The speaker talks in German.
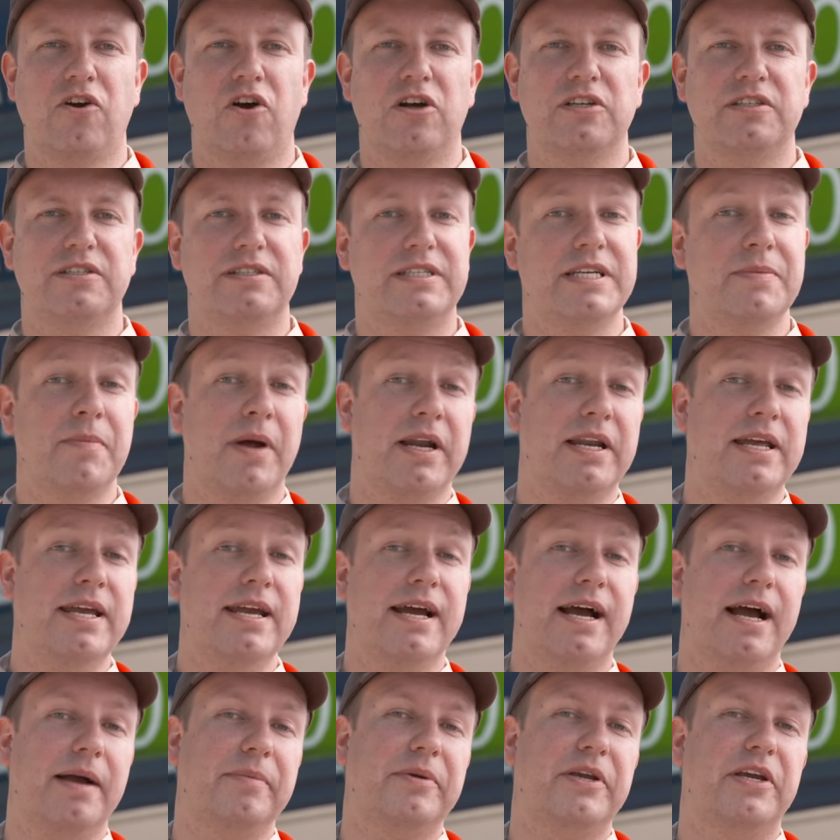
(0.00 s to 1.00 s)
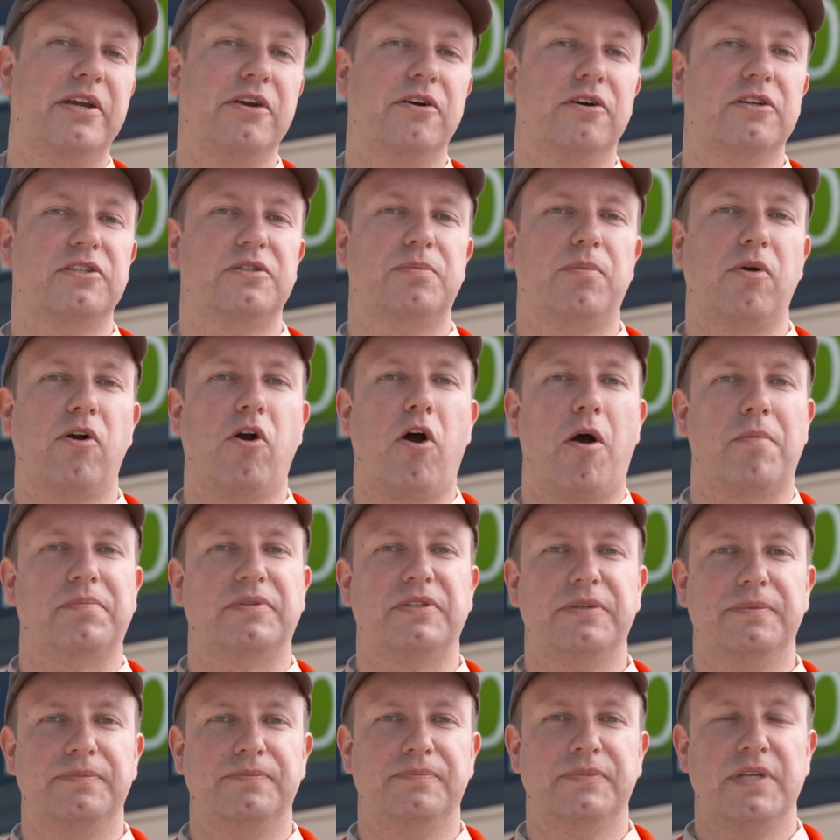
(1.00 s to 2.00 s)
Kost, die man hier am Kiosk
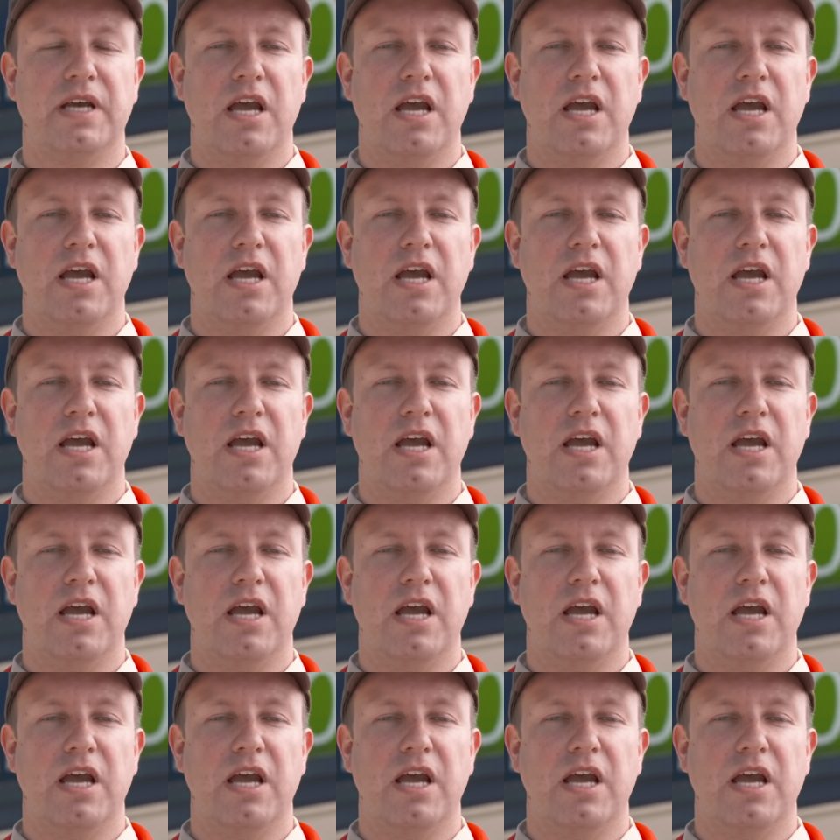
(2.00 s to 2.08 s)
bekommt.